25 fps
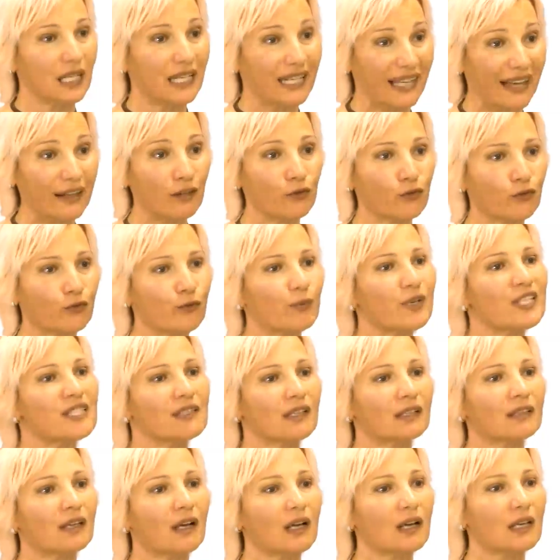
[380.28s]
الانف
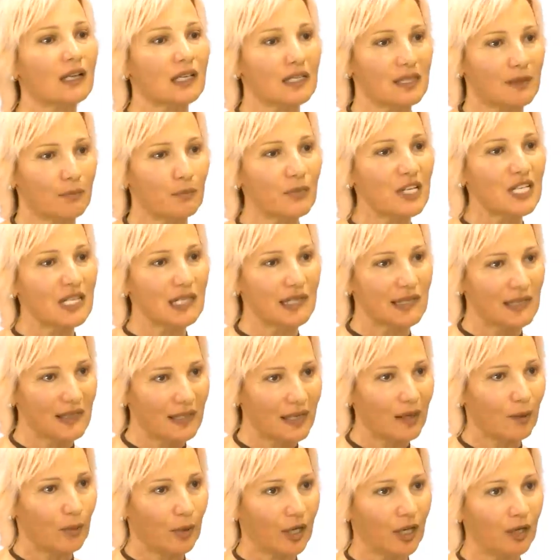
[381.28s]
بس يتخلص من
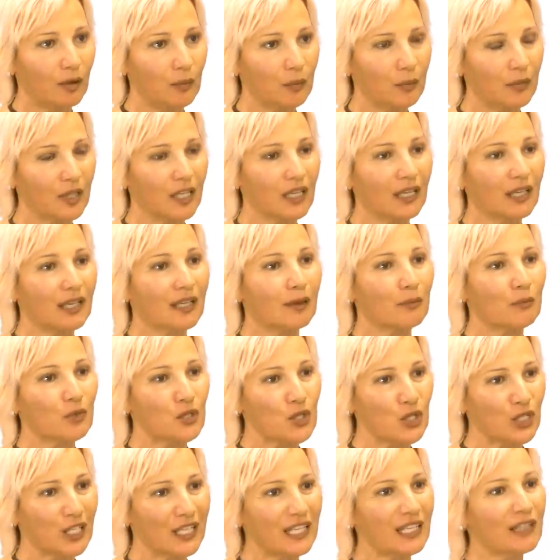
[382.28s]
السبب
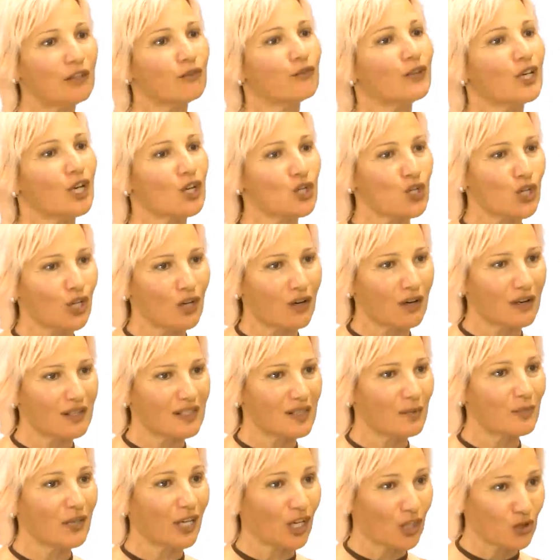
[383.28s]
مشان هيك في
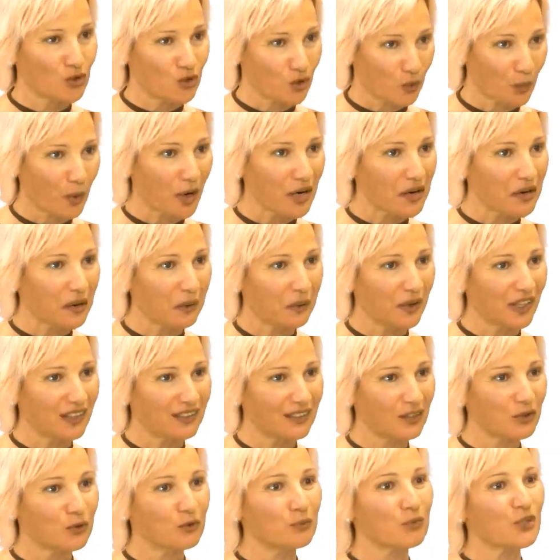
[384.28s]
اشخاص بيعطسوا مره
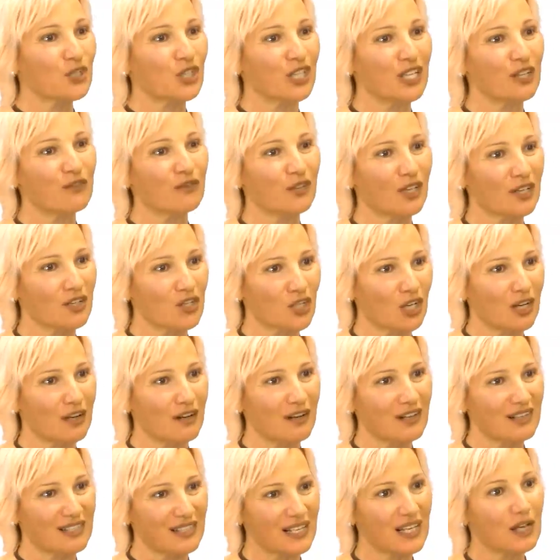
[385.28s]
واحده ومشان هيك في
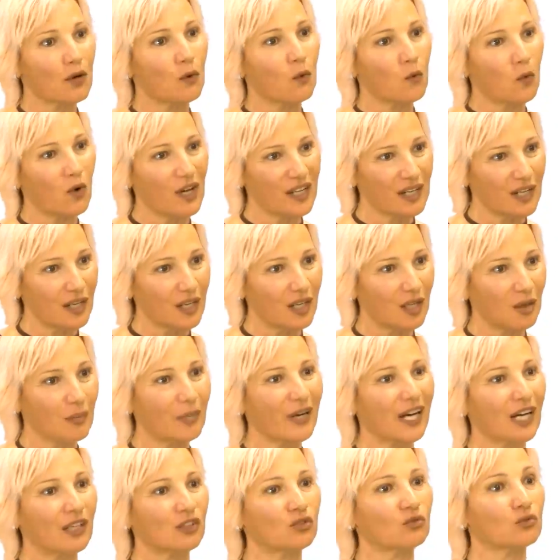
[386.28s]
اشخاص ورا
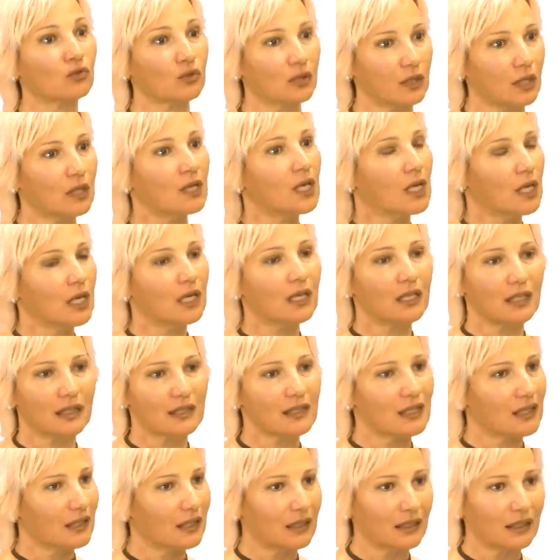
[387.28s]
بعتهم آه،
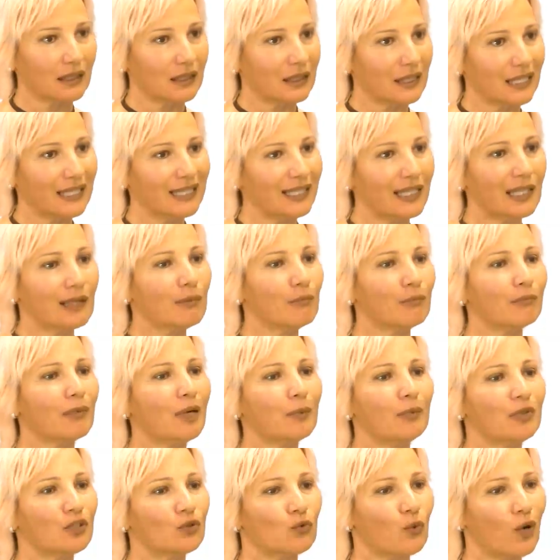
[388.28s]
آه، ايام
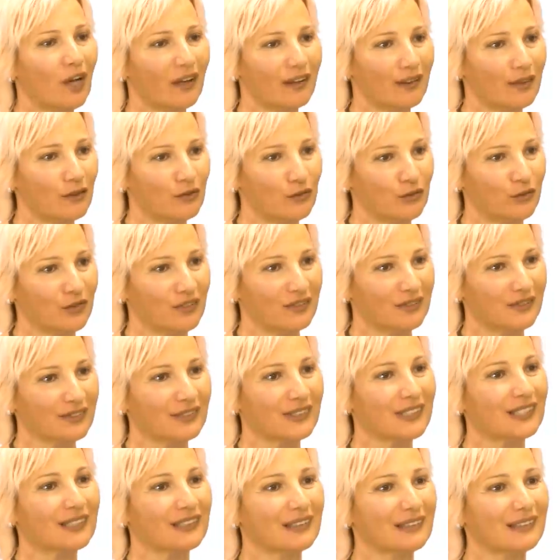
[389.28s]
ما بتوقف
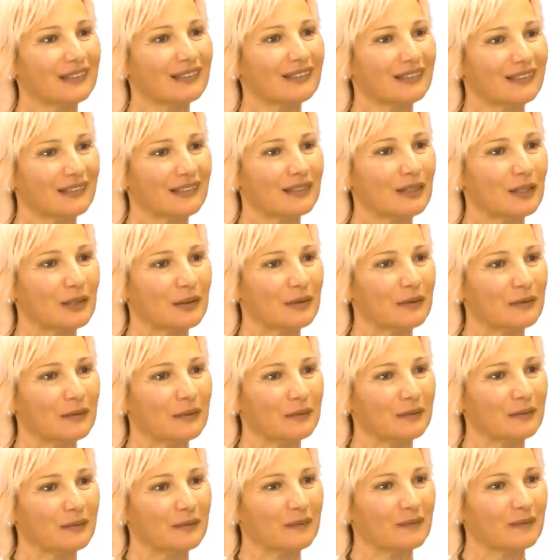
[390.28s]
مزبوط
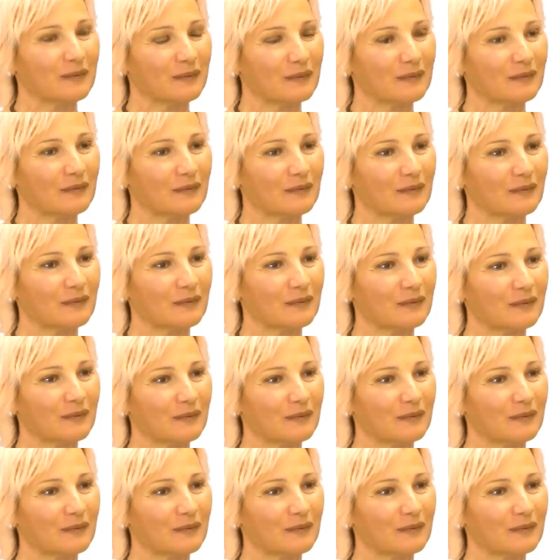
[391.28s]
طالما السبب